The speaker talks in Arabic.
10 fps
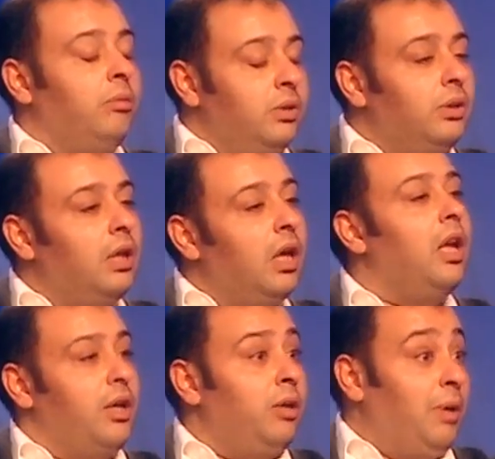والحمد لله
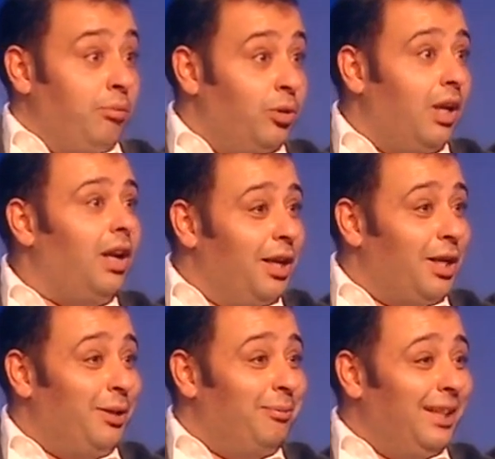الله يرحمه الحمد لله
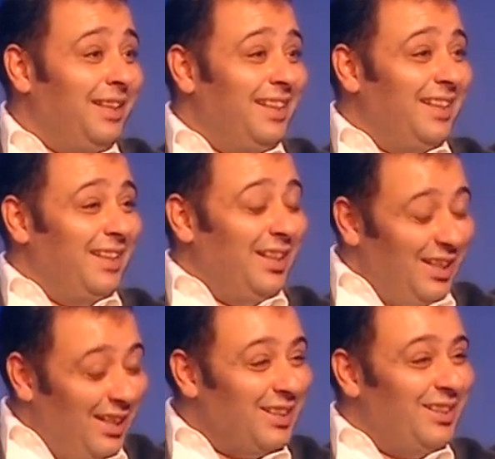الله يرحمه الله
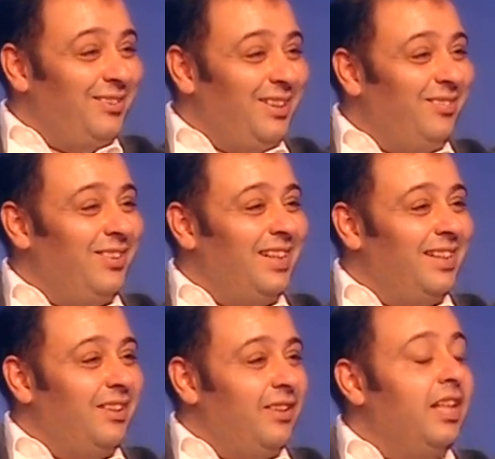يرحمه الله يرحمه اثناء
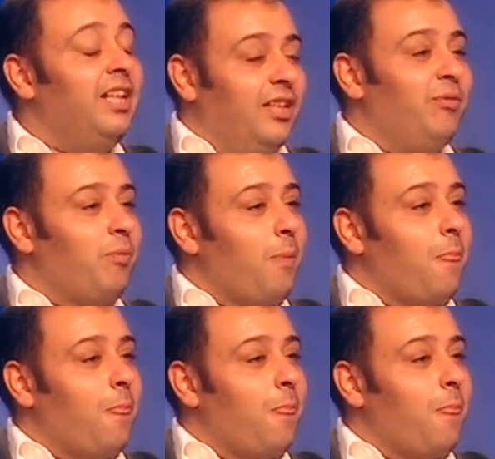الغزو اي نعم